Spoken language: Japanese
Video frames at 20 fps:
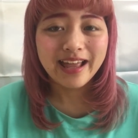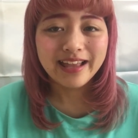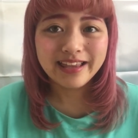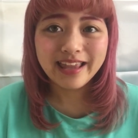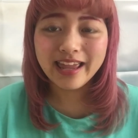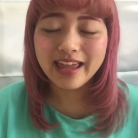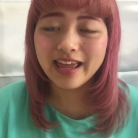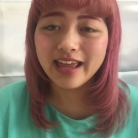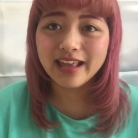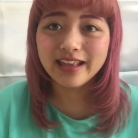
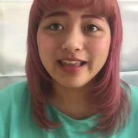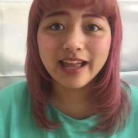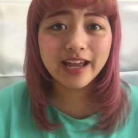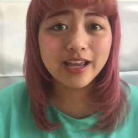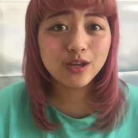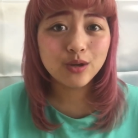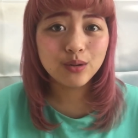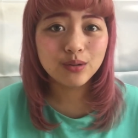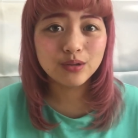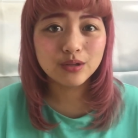で、え
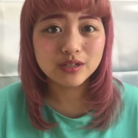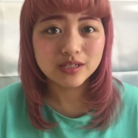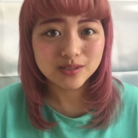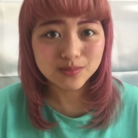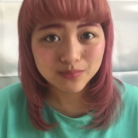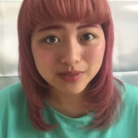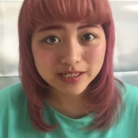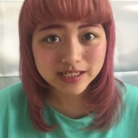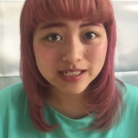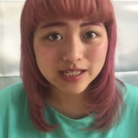内容とし
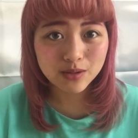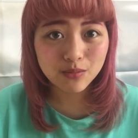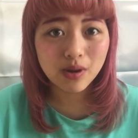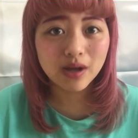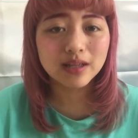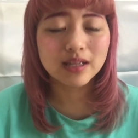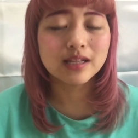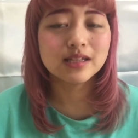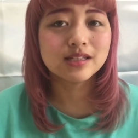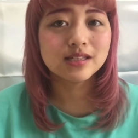まして
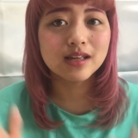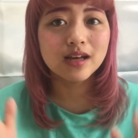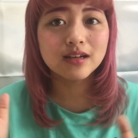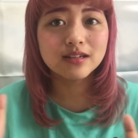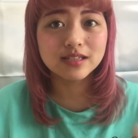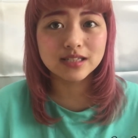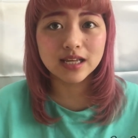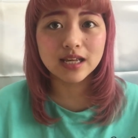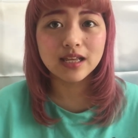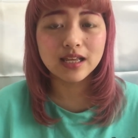は、月額
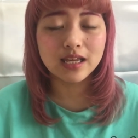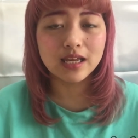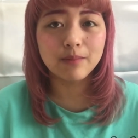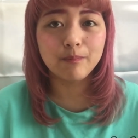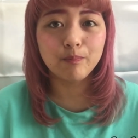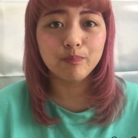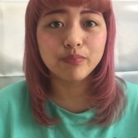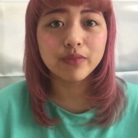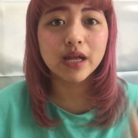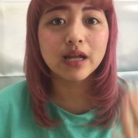制に
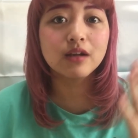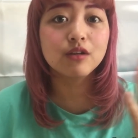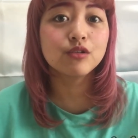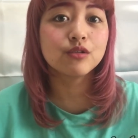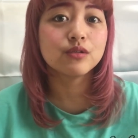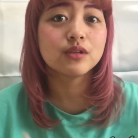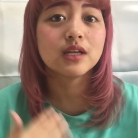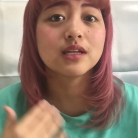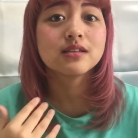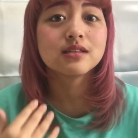な
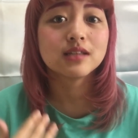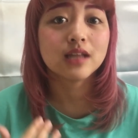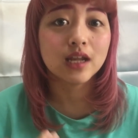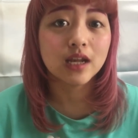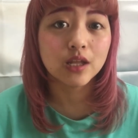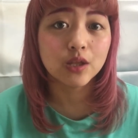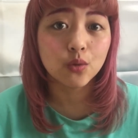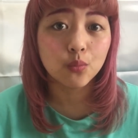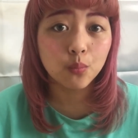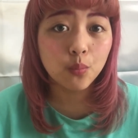るんですけ
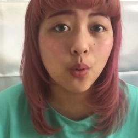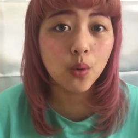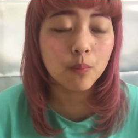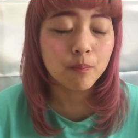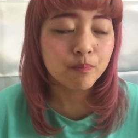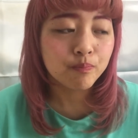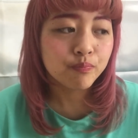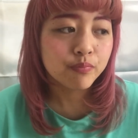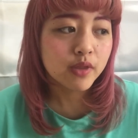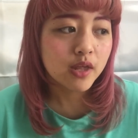れども、
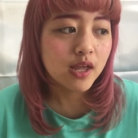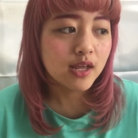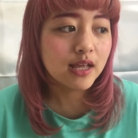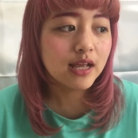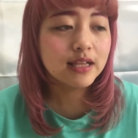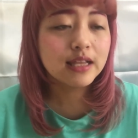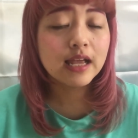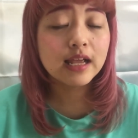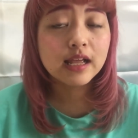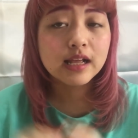
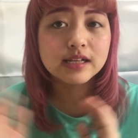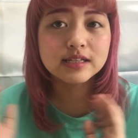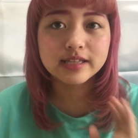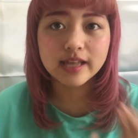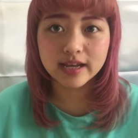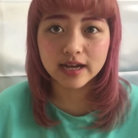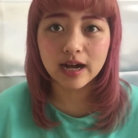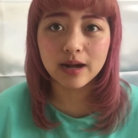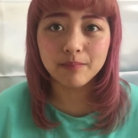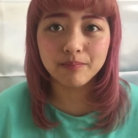携帯決
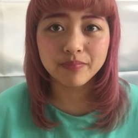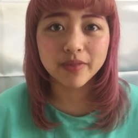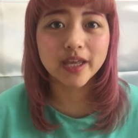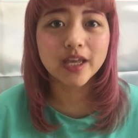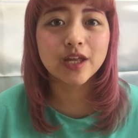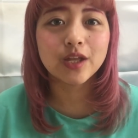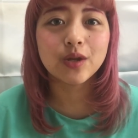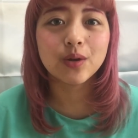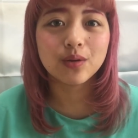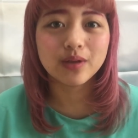済がで
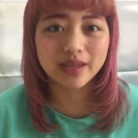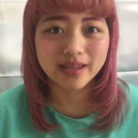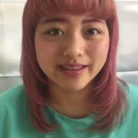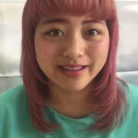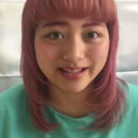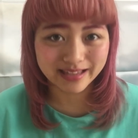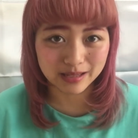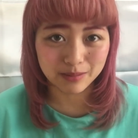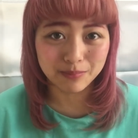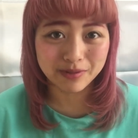きるように
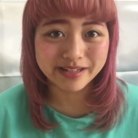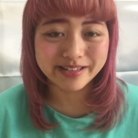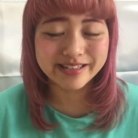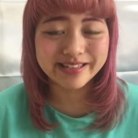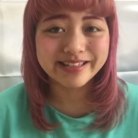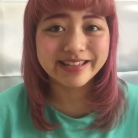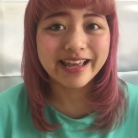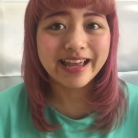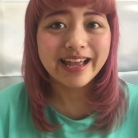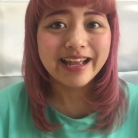なってま
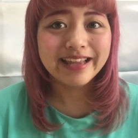す。